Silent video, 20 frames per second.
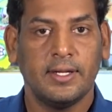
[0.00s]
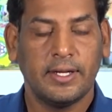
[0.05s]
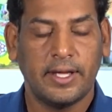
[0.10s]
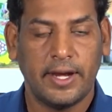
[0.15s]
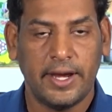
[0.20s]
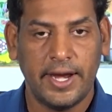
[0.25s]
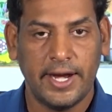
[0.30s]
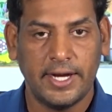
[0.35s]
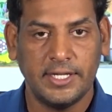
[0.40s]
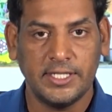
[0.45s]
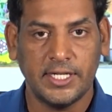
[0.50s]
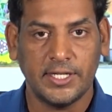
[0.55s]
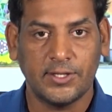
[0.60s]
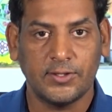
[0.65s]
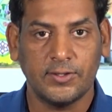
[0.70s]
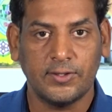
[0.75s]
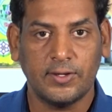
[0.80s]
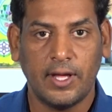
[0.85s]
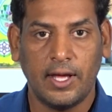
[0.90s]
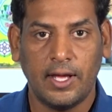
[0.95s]
క్రియేట్
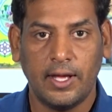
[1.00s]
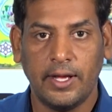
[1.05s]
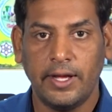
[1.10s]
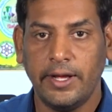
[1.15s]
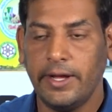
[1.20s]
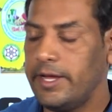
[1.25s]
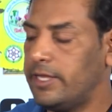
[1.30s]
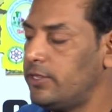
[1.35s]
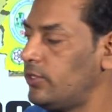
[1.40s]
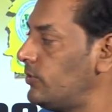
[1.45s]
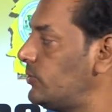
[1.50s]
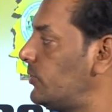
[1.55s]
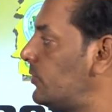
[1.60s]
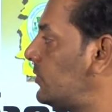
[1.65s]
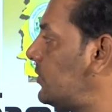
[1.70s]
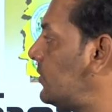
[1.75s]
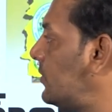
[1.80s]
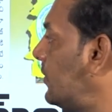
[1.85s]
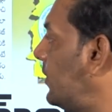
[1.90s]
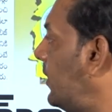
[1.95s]
చేస్తున్నా ఎదురు
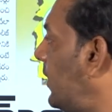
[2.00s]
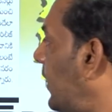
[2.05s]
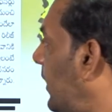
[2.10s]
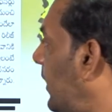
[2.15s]
చూస్తుంది